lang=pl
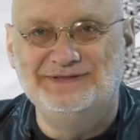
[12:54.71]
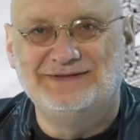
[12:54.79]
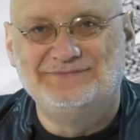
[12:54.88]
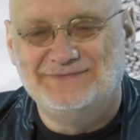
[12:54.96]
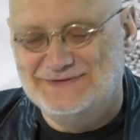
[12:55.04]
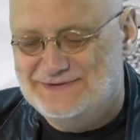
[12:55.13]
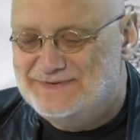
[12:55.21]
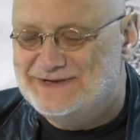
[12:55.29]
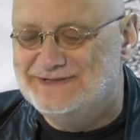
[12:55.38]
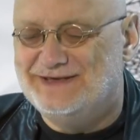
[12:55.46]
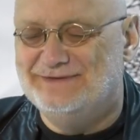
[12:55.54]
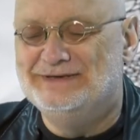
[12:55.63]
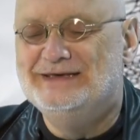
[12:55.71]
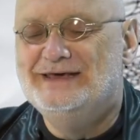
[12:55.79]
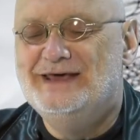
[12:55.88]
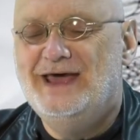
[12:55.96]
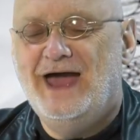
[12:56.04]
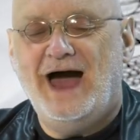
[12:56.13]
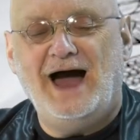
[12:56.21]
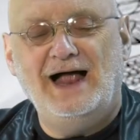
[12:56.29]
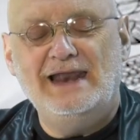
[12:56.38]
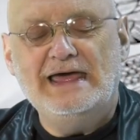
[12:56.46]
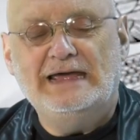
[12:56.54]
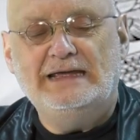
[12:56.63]
i nad wolnym rynkiem,
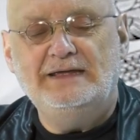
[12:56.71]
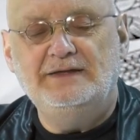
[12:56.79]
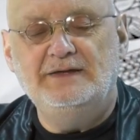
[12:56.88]
ale